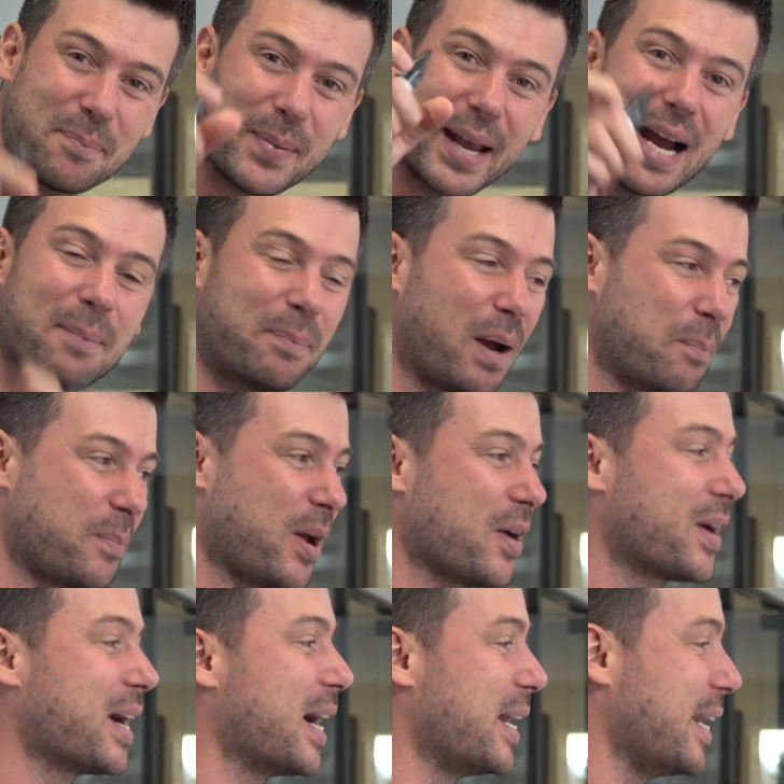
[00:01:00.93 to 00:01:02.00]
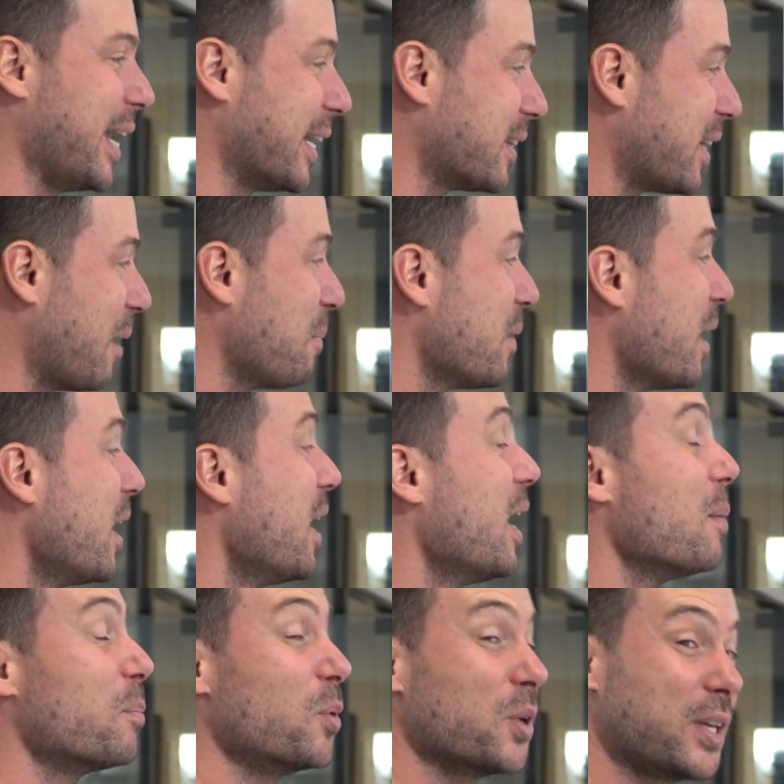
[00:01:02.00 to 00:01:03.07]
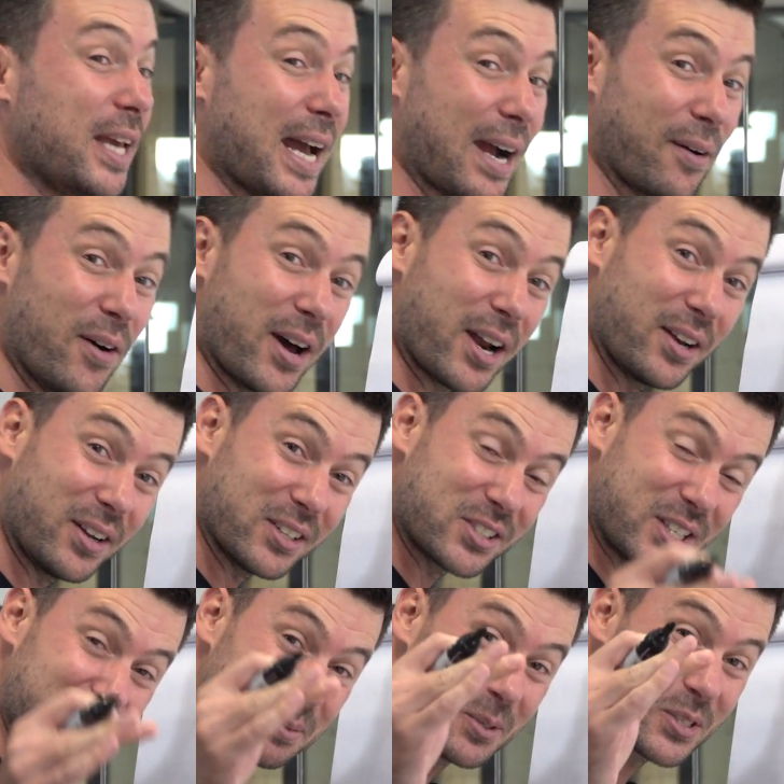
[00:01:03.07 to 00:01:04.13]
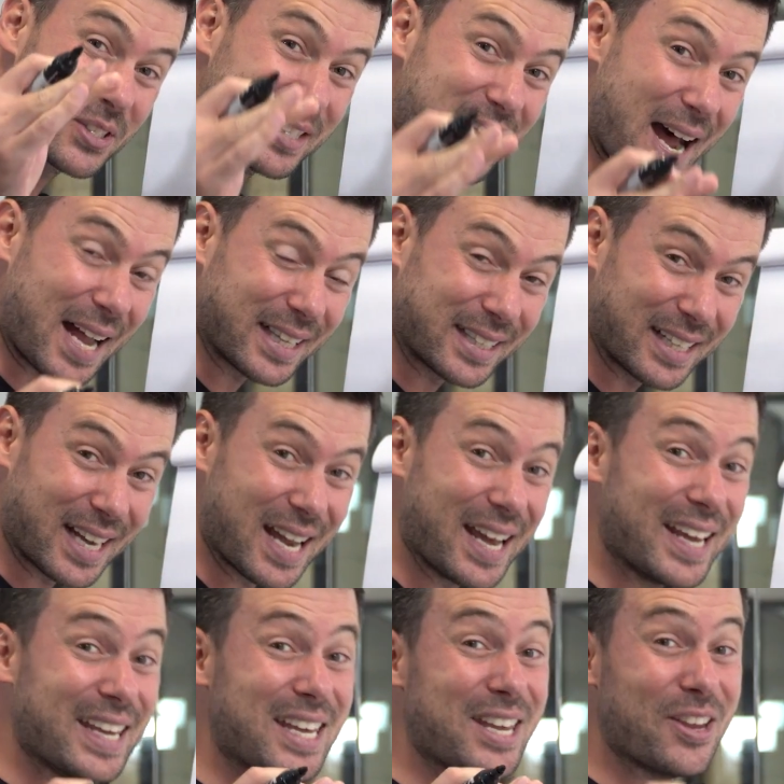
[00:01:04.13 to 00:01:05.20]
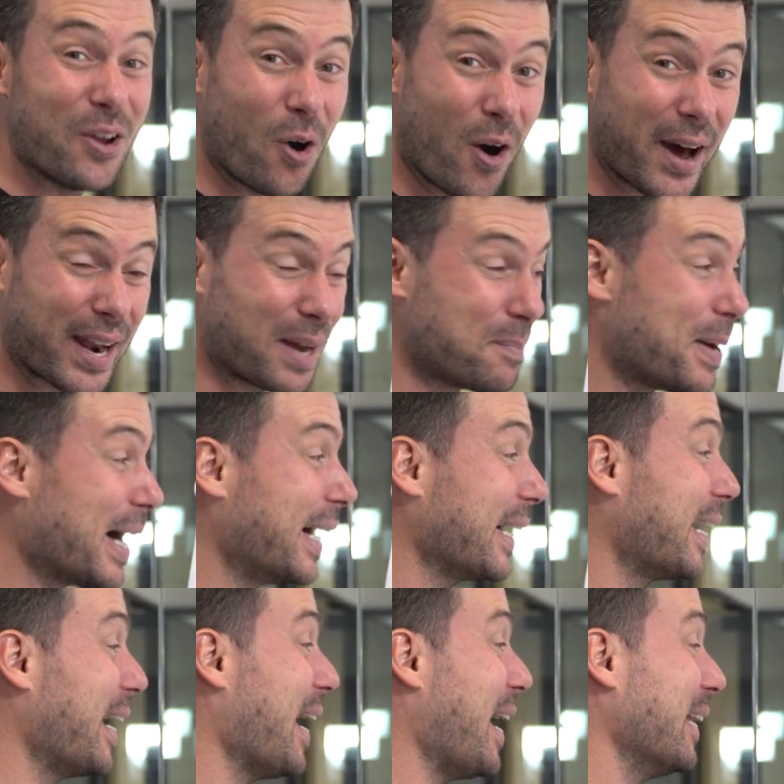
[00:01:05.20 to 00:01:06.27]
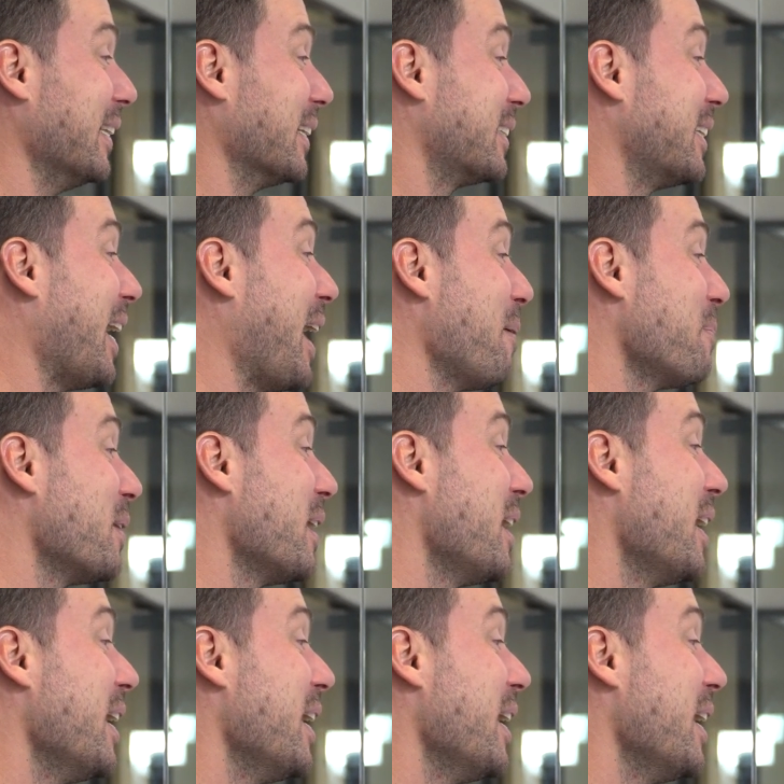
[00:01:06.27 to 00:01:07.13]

pegar papel e caneta, porque agora nós temos data e hora marcada, tá?